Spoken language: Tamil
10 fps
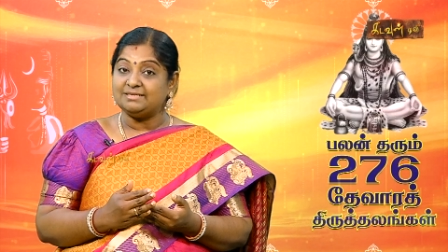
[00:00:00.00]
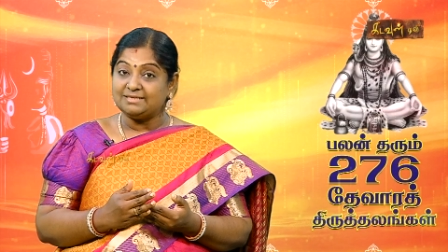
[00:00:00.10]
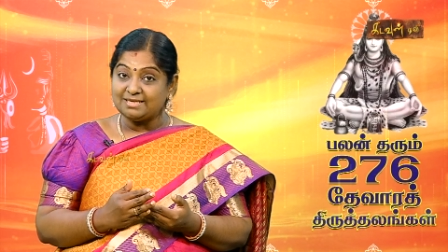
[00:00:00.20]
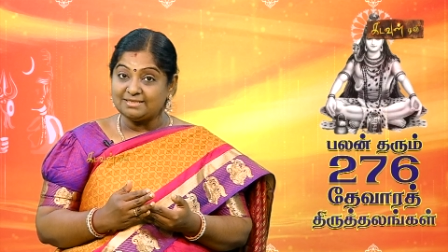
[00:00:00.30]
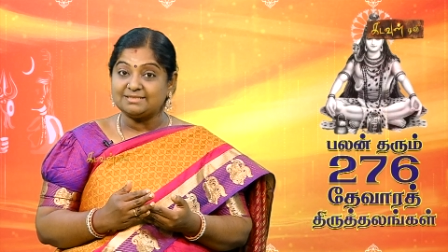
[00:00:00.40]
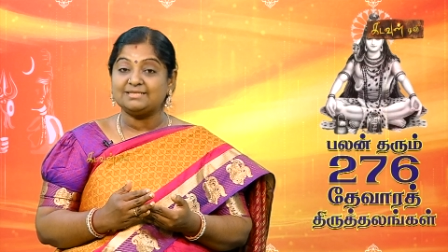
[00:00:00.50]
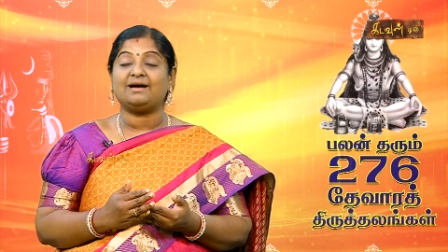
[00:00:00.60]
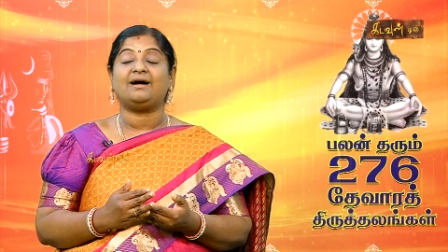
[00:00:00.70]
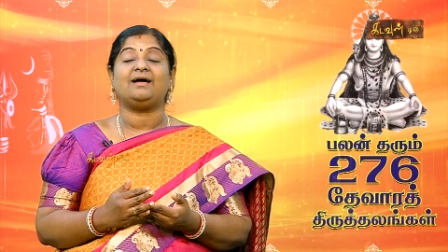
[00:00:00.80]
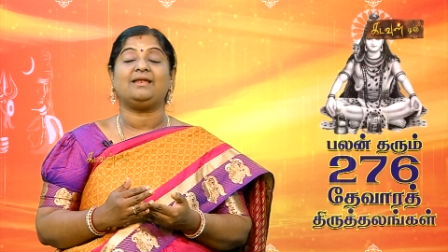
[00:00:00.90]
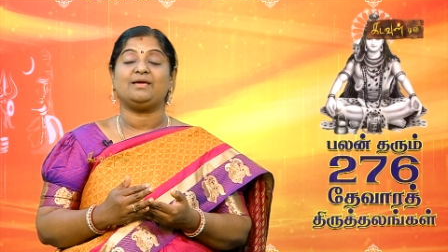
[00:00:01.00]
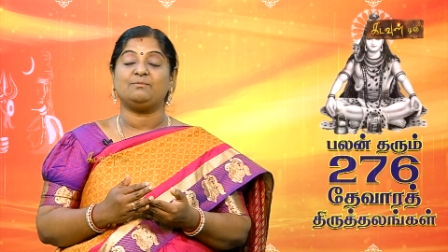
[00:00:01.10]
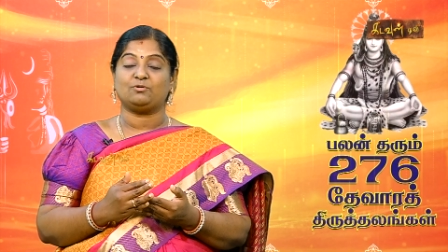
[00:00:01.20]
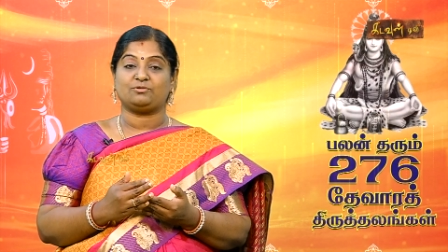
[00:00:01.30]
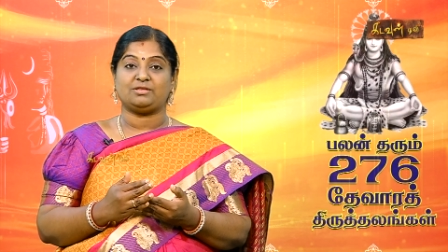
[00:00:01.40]
நினைத்தாலே
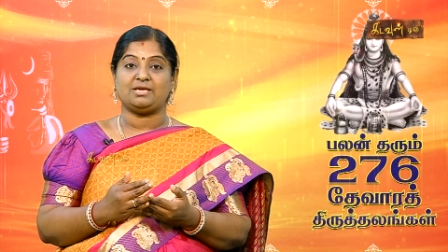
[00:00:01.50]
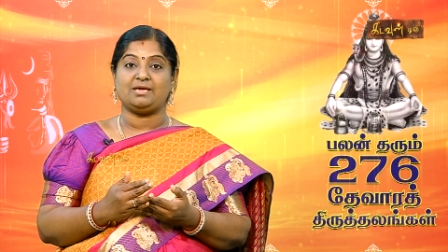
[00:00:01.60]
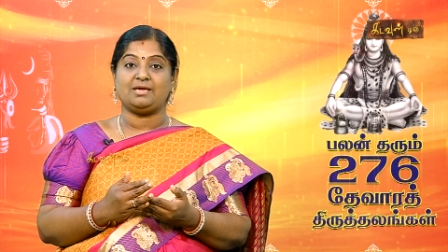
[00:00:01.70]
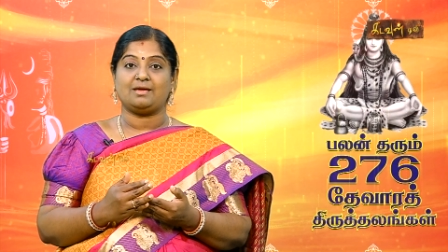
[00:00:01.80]
முக்தி